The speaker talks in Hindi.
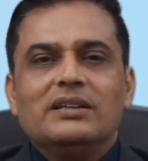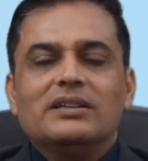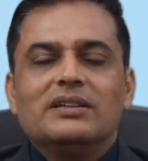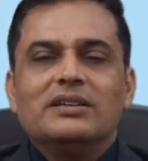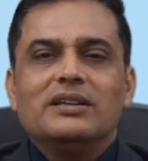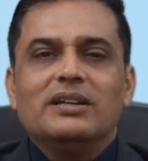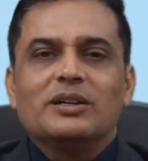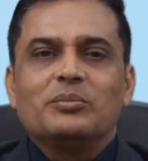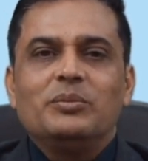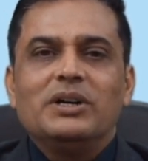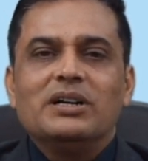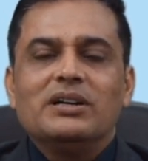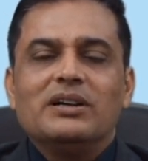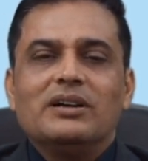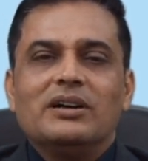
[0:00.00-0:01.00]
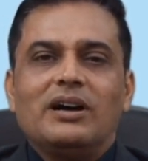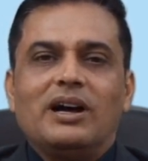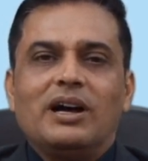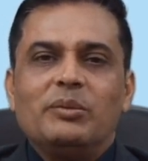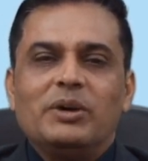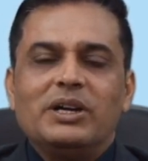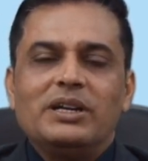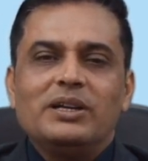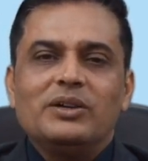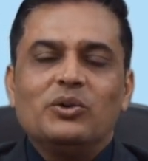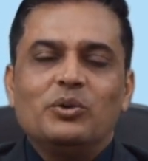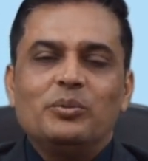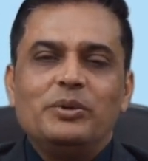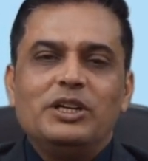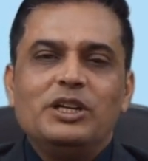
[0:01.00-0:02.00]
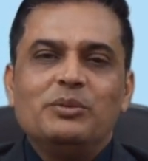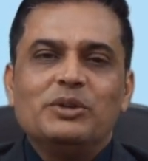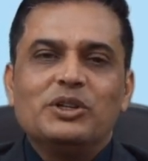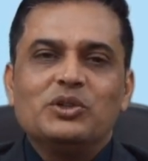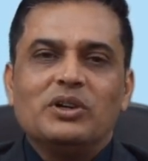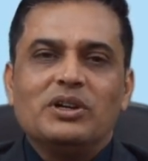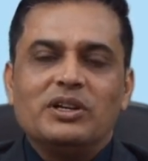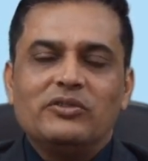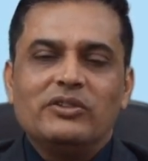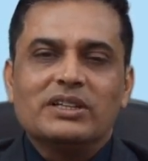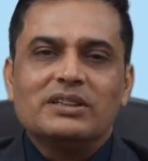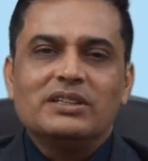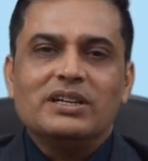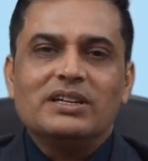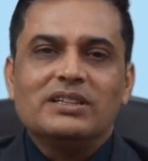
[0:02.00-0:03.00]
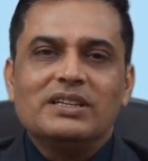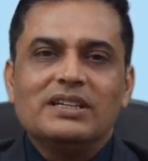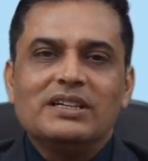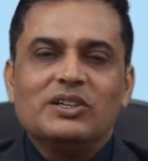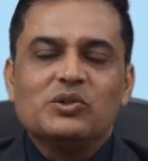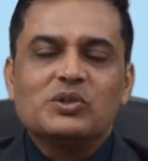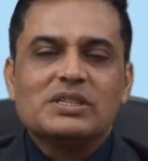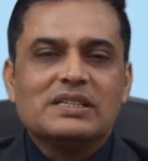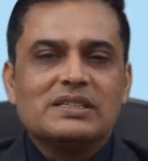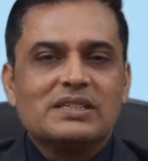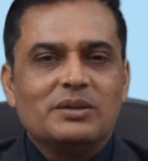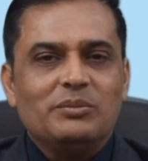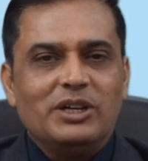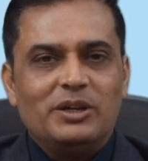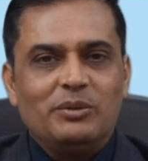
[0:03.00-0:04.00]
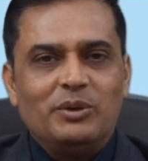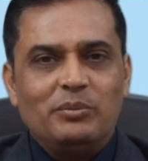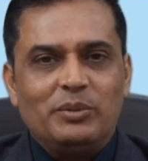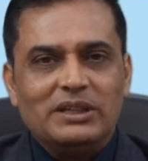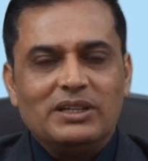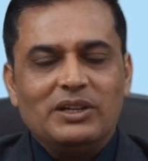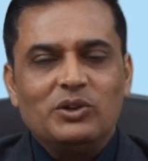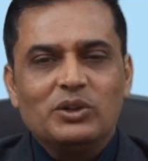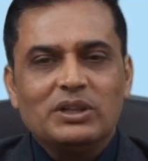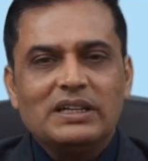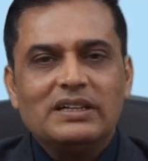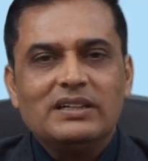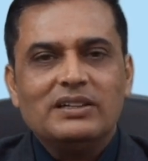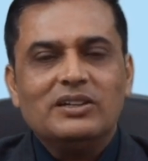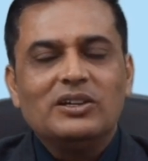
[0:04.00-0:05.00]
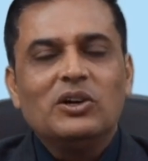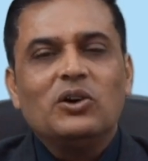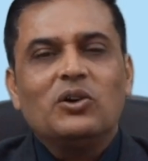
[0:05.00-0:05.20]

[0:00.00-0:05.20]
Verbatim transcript: कि लगभग हमारे ओ में जो हर व्यक्ति आता है उसे इसके बारे में पता होता है